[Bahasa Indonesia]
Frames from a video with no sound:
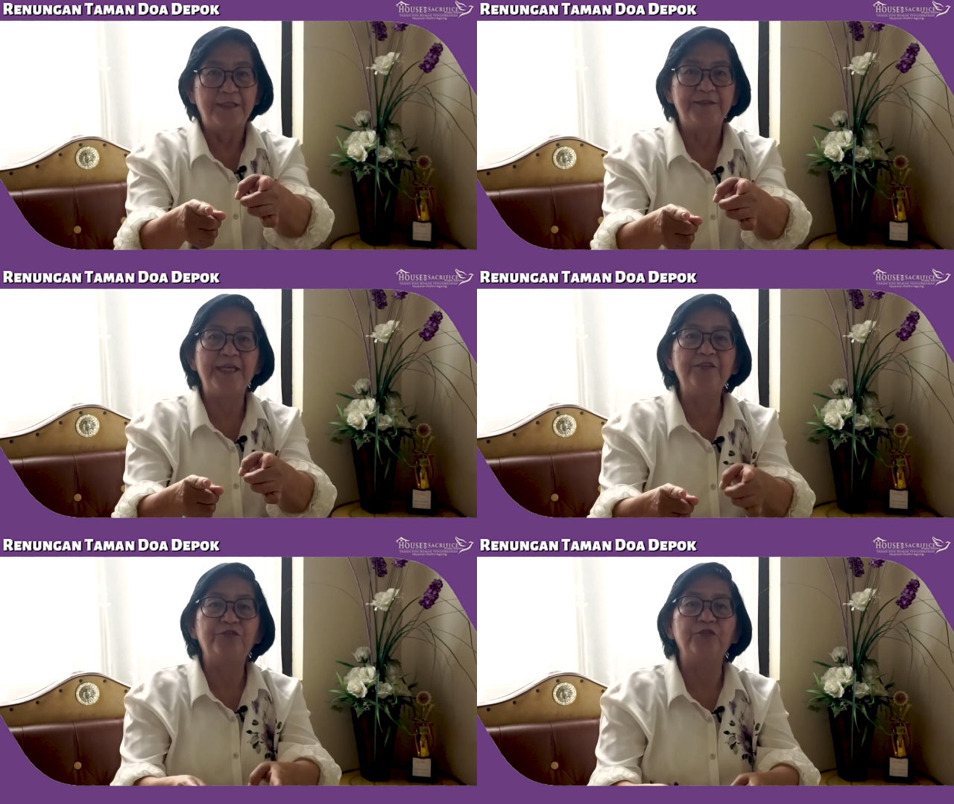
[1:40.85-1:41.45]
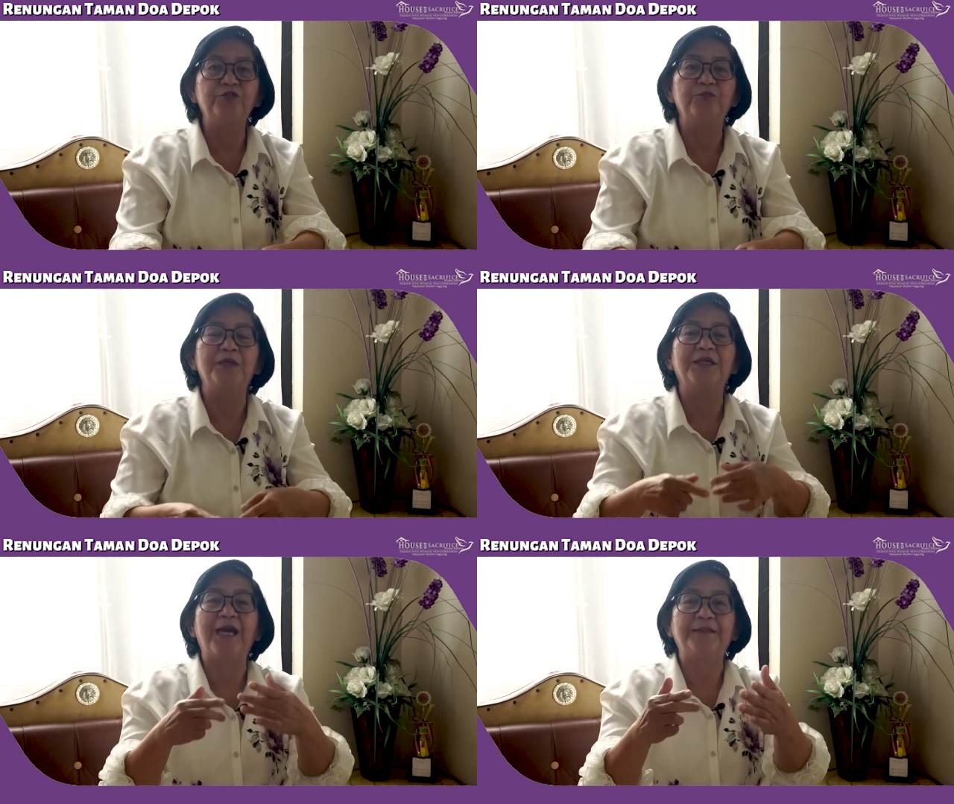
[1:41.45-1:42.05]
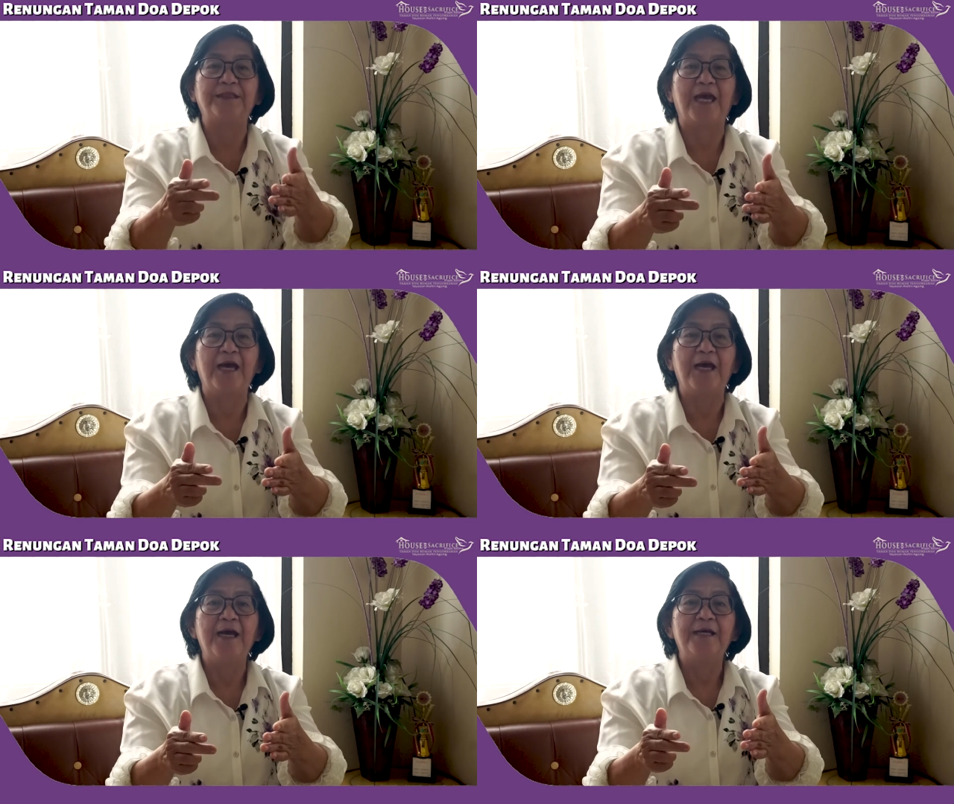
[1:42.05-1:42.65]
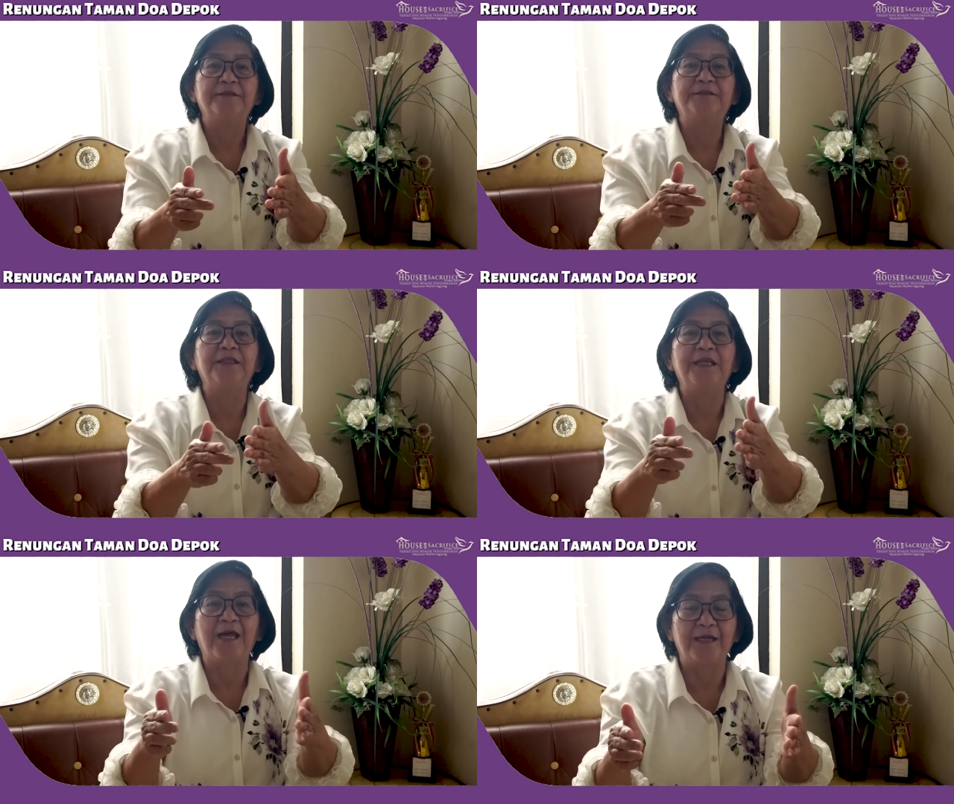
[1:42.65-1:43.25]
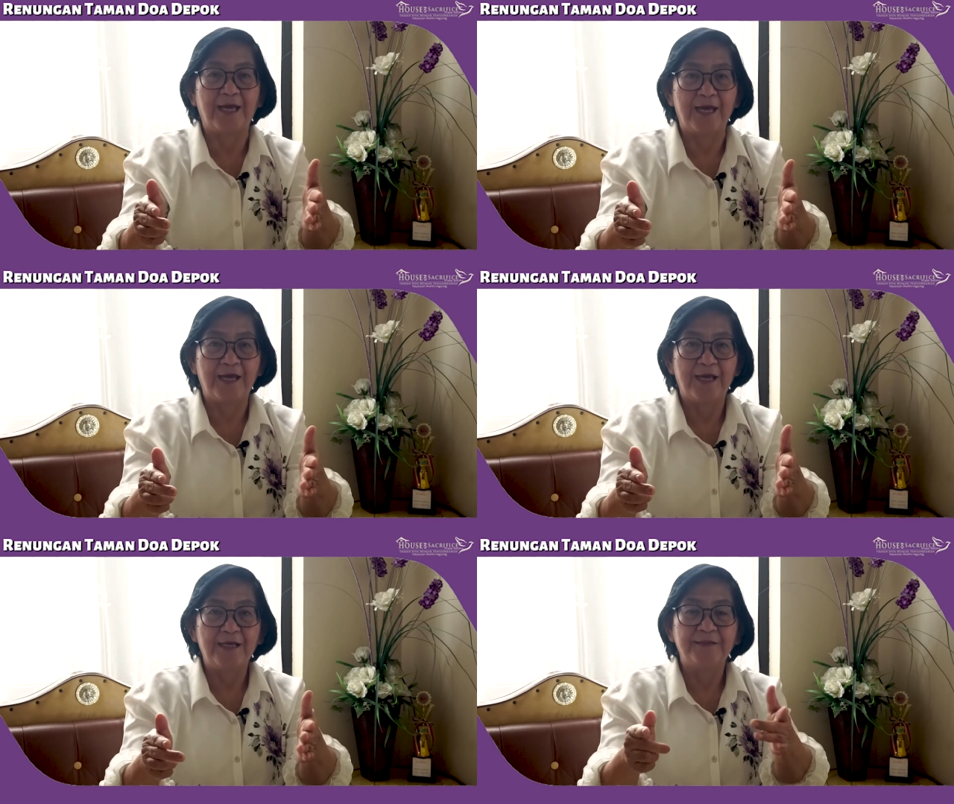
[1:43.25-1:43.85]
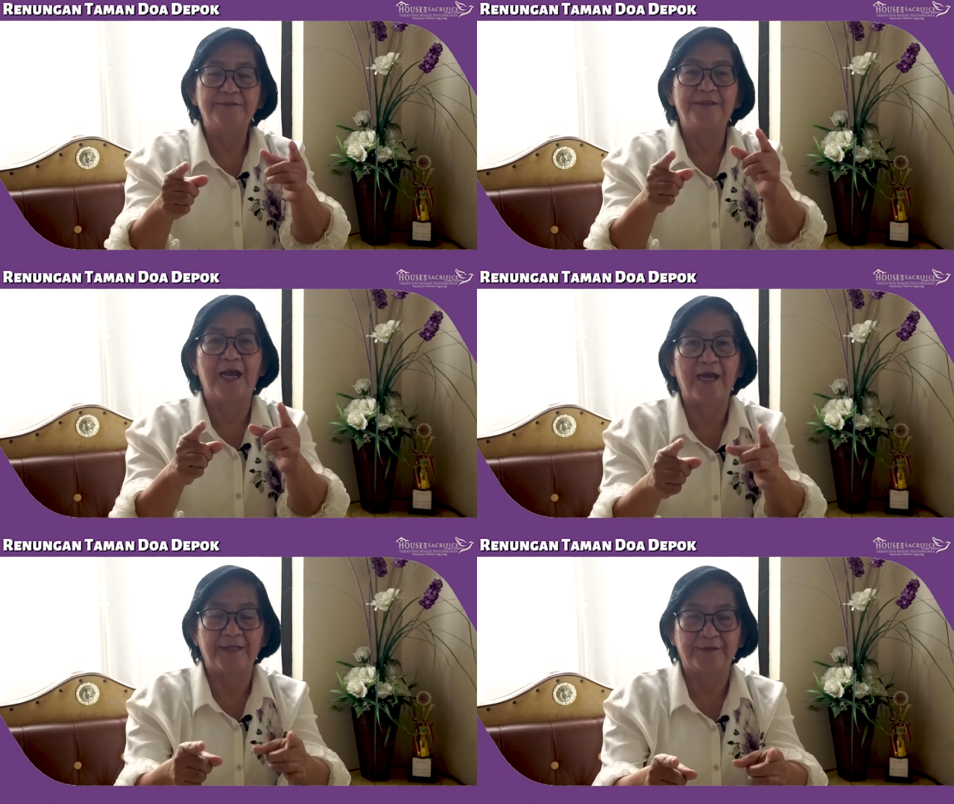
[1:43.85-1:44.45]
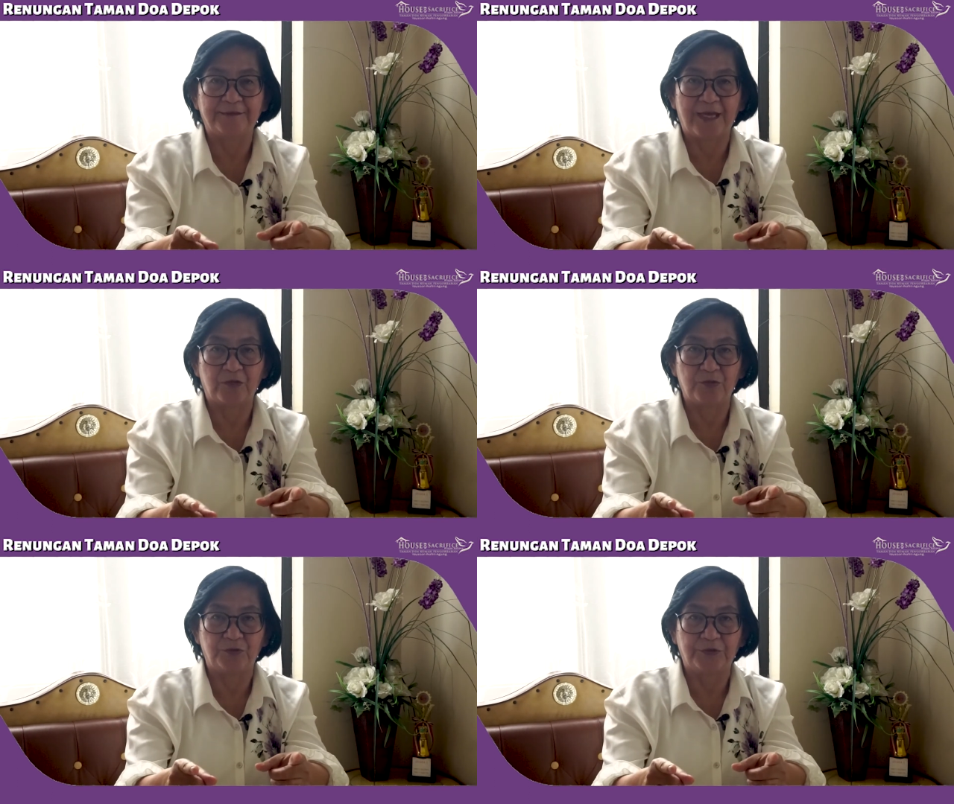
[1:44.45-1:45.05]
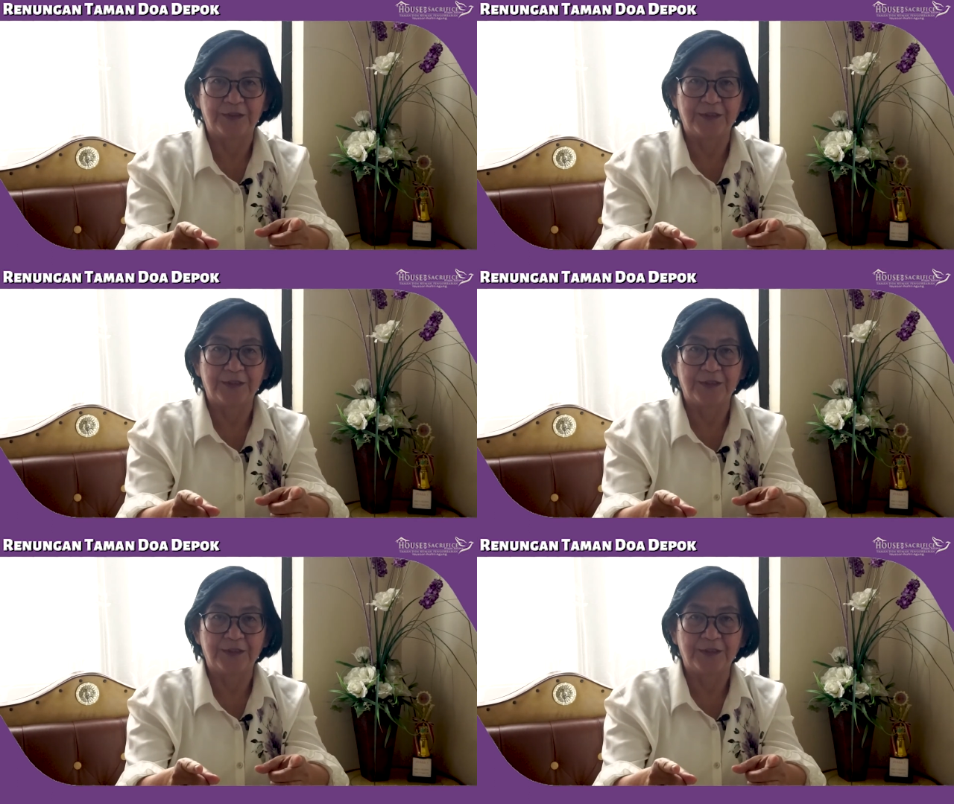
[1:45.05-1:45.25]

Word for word: Yesus berkata, "Tenanglah, jangan takut.